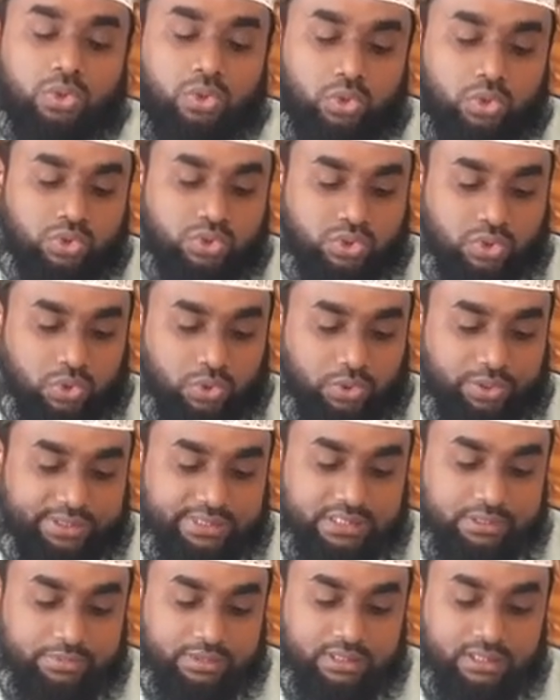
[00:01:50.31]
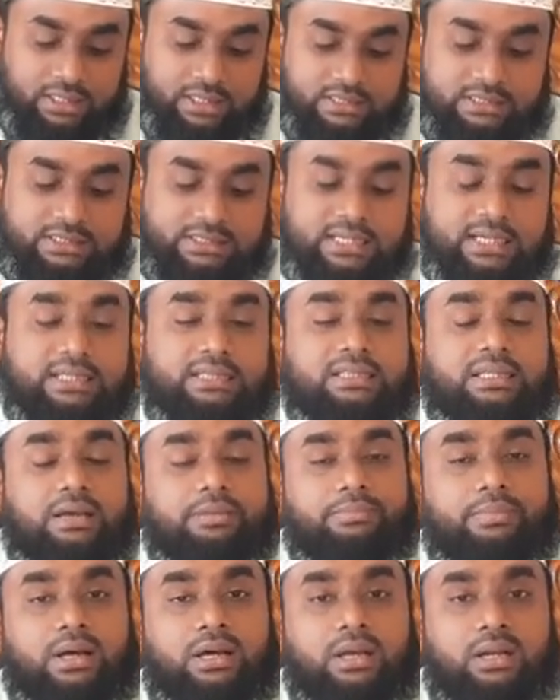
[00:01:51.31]
নষ্ট হয়ে যাবে সাত
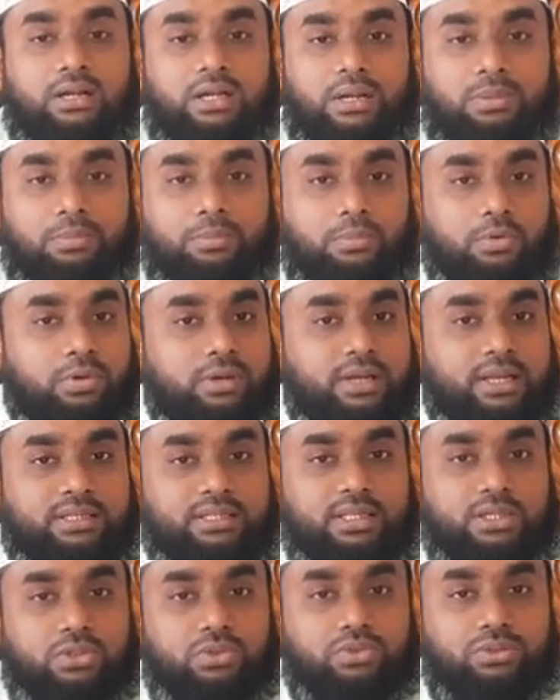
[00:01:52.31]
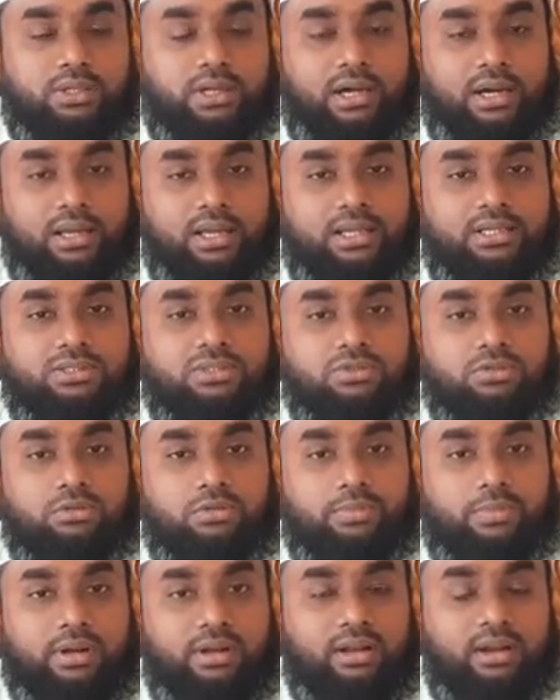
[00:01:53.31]
নাম্বার মহিলাদের যদি হায়েজ
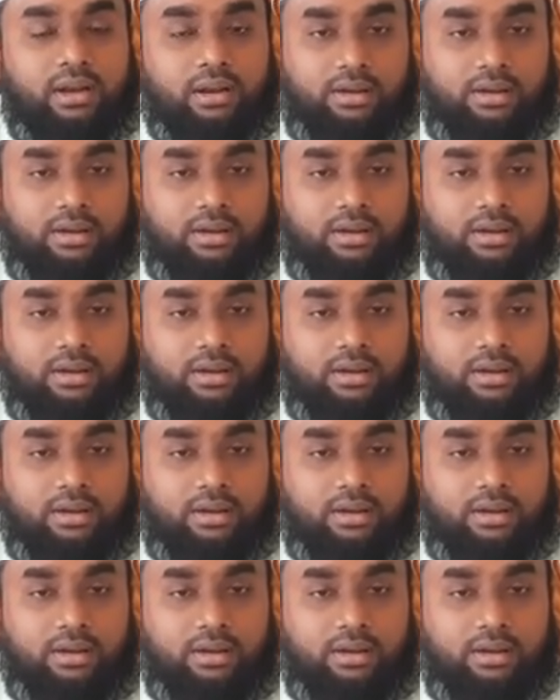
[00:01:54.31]
অথবা